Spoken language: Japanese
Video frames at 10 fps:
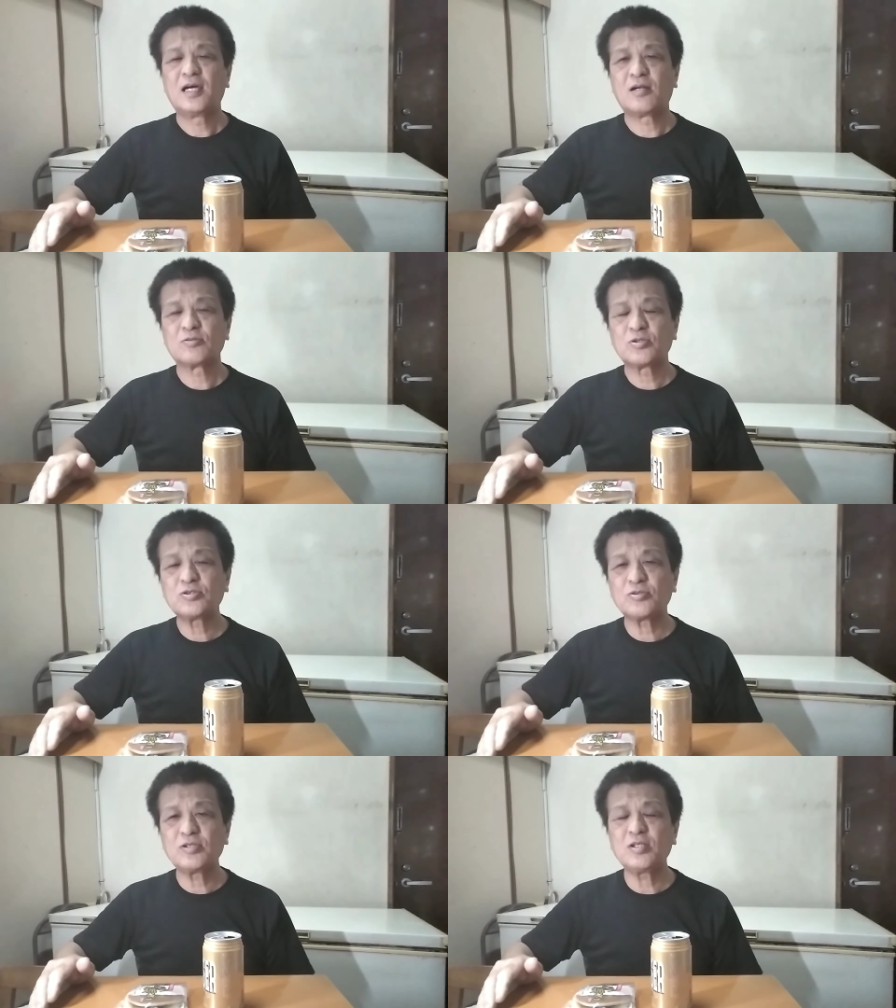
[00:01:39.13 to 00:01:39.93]
あの
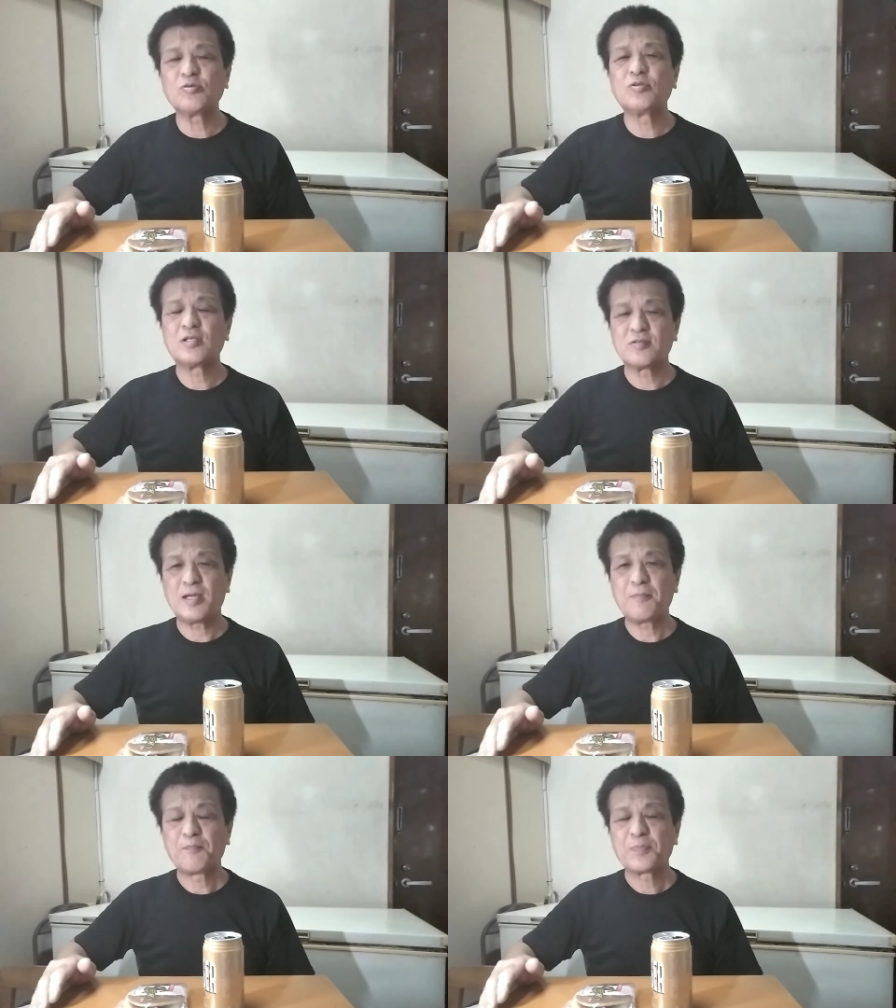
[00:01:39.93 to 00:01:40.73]
率直にというです
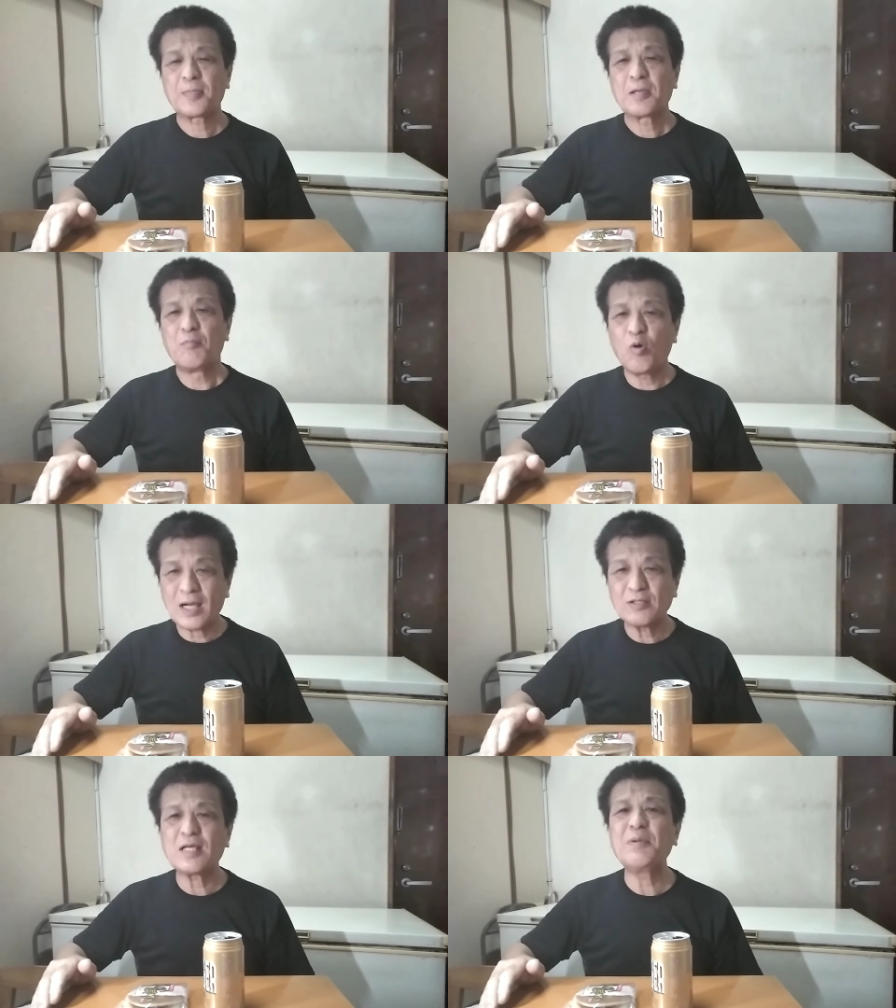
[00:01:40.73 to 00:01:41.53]
ね
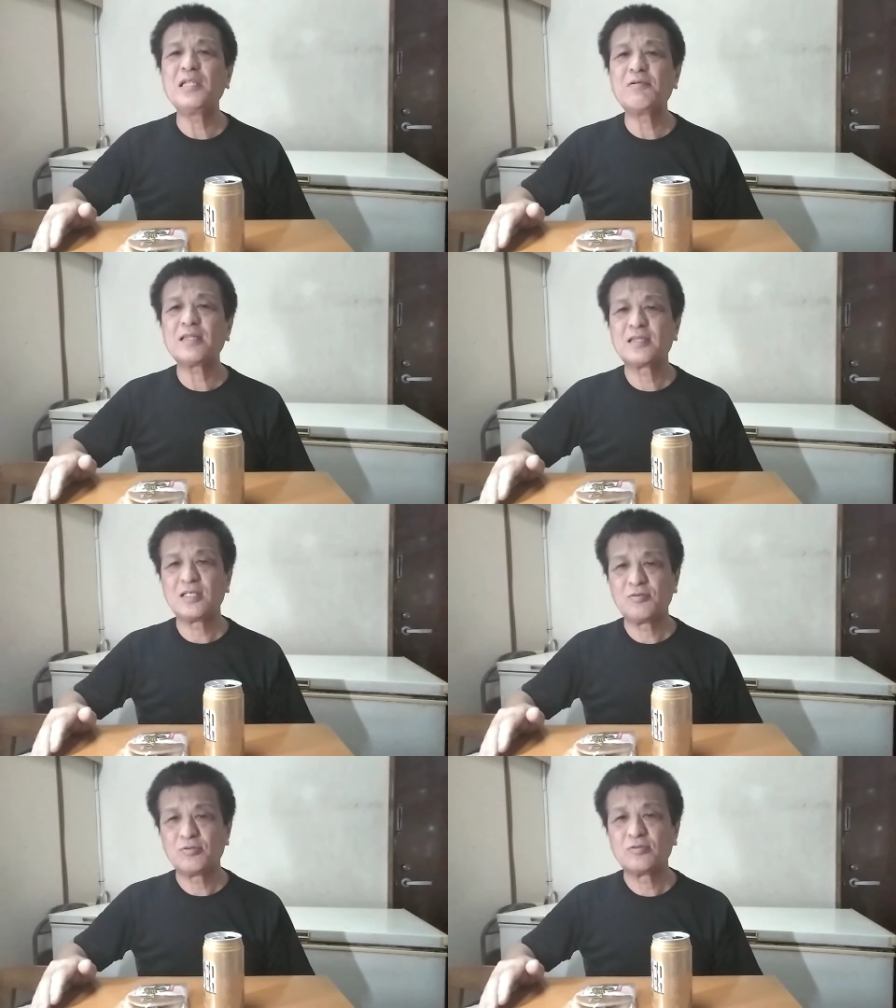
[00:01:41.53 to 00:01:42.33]
儲かるためにはっ
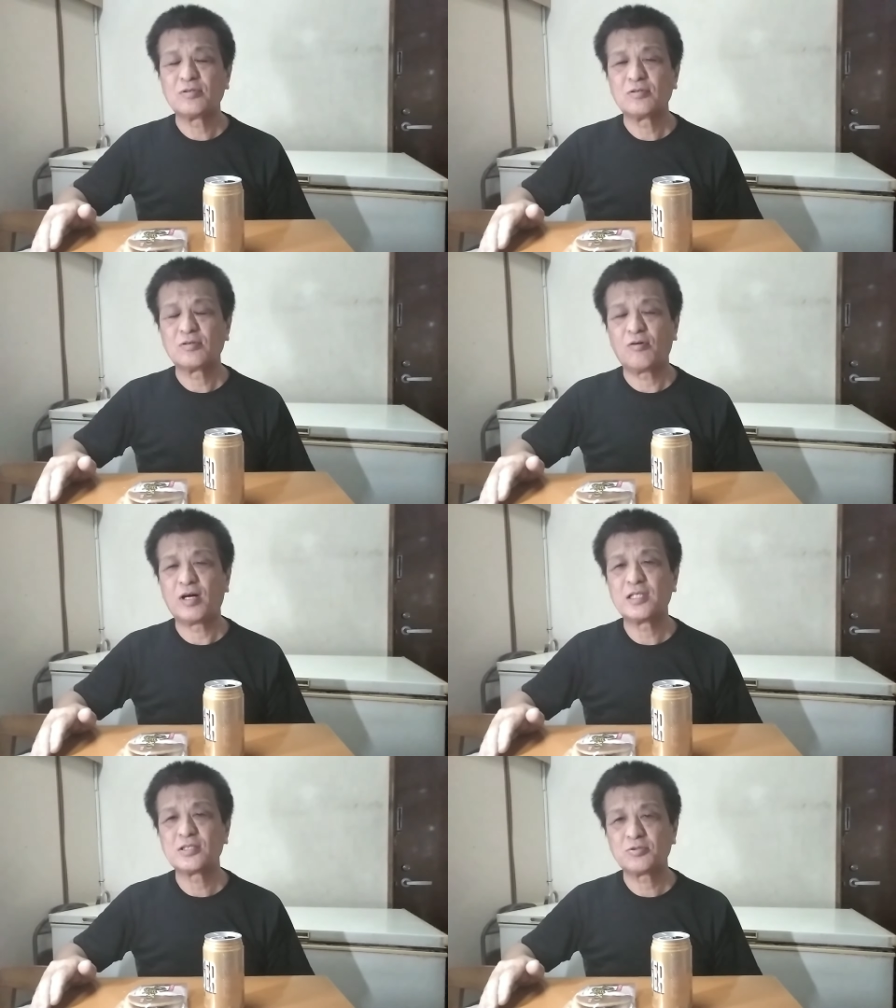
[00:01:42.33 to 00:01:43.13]
ていう
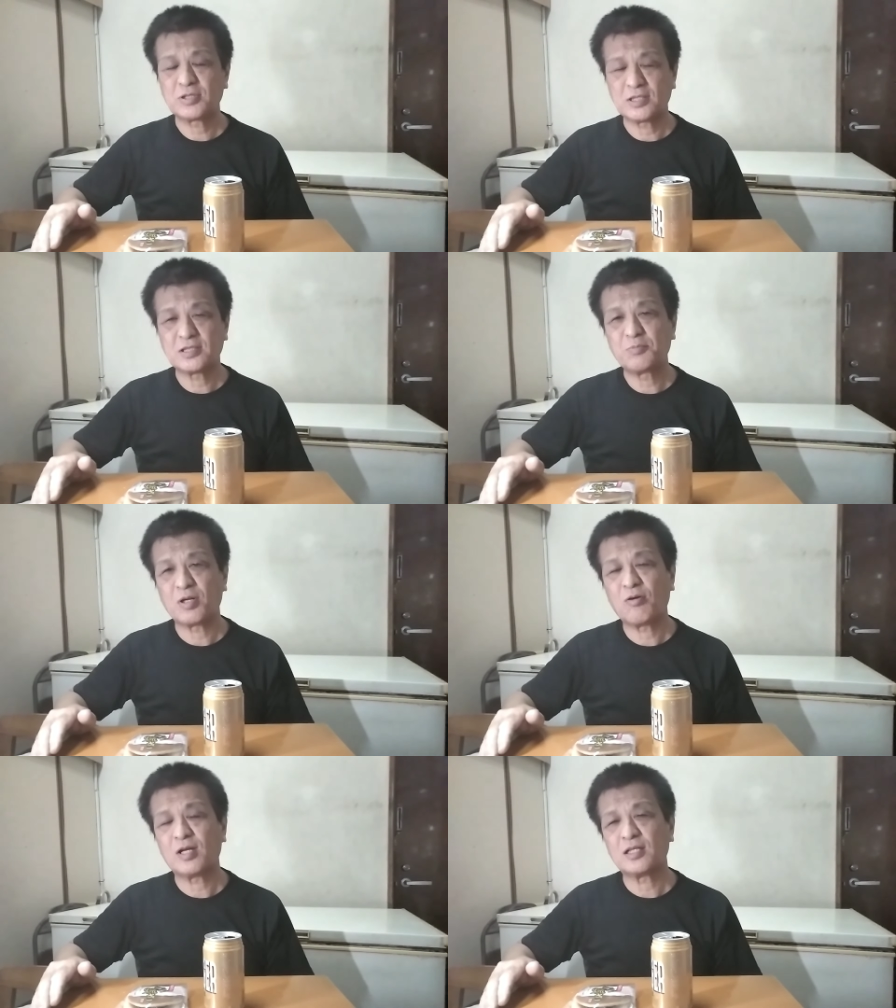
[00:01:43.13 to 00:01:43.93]
お話をさせて
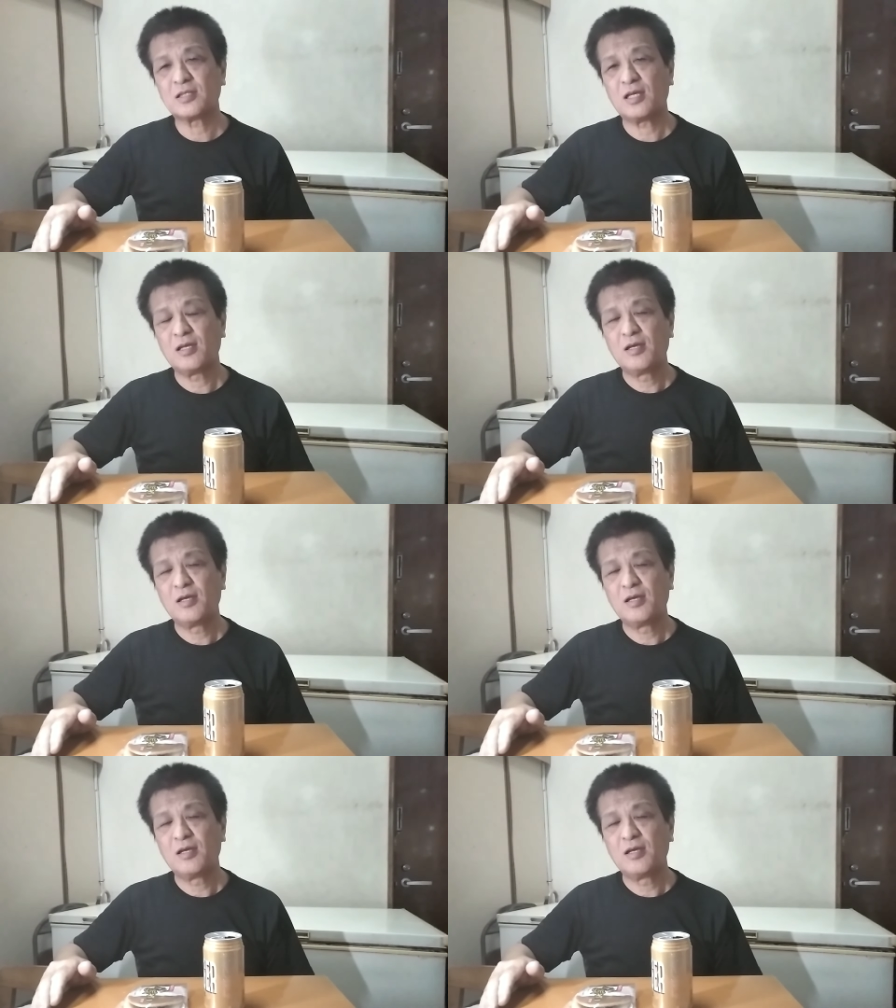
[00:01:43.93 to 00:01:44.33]
もらおうかなって